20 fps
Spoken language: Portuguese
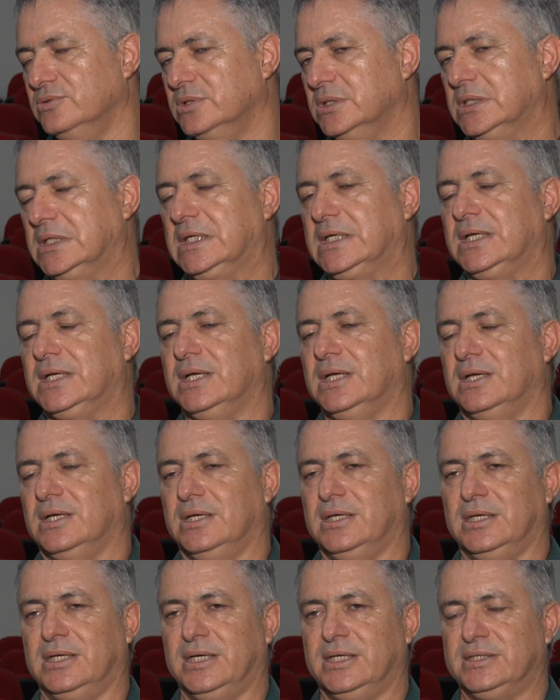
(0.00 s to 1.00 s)

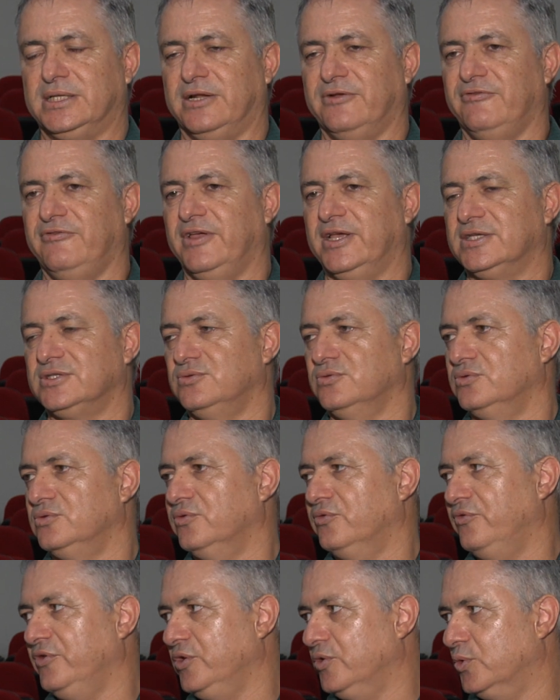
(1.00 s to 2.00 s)
uh, através do,
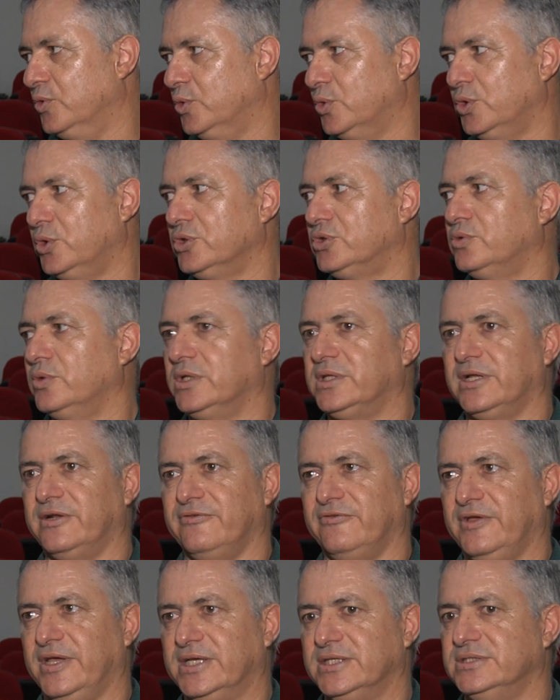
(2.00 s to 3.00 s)
do vinhoto,
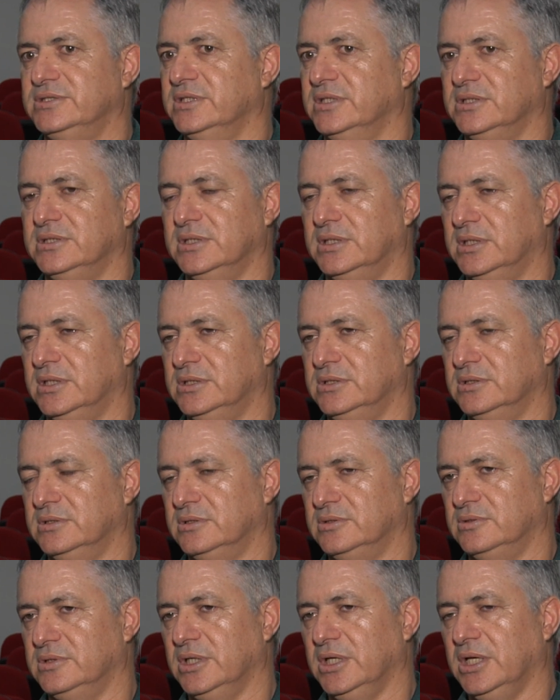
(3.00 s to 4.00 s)
através de, da, da,